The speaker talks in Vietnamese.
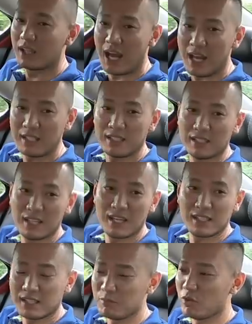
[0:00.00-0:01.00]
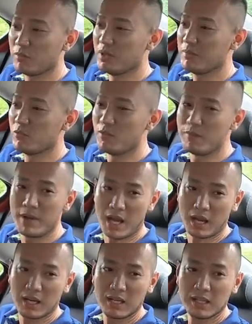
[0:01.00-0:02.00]
giác lái thì ra người ta mua bim mua
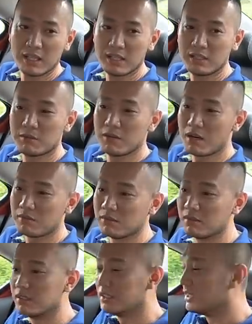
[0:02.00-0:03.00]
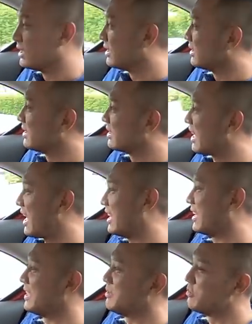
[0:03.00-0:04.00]
mẹc đúng không chính xác chứ
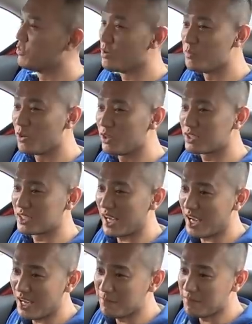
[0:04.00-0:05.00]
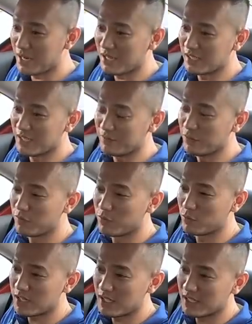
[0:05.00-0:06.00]
ai lại đi mua một con xe mà để phục
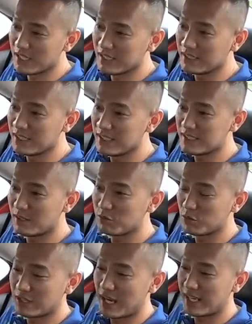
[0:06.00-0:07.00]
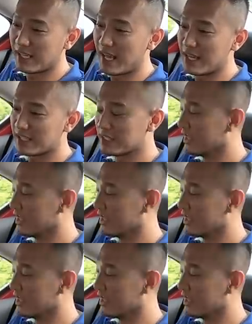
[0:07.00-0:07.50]
vụ gia đình đi trong nội thành là